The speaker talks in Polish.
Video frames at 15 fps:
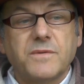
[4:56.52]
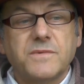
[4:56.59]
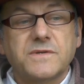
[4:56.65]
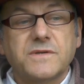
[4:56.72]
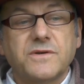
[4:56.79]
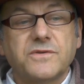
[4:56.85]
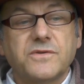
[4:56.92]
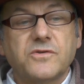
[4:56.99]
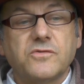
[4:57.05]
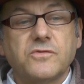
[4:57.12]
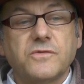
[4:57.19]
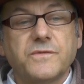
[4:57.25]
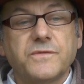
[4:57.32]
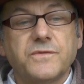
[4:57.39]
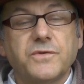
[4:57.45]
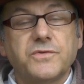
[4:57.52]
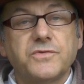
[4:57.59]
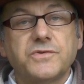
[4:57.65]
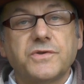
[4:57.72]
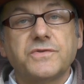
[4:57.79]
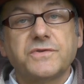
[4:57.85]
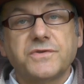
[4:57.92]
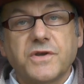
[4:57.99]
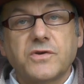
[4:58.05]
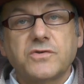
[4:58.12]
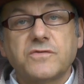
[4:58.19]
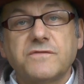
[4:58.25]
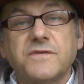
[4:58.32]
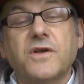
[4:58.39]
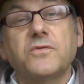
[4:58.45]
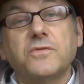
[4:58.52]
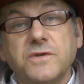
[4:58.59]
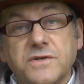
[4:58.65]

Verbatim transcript: Tam jest artykuł dotyczący tegoż wywiadu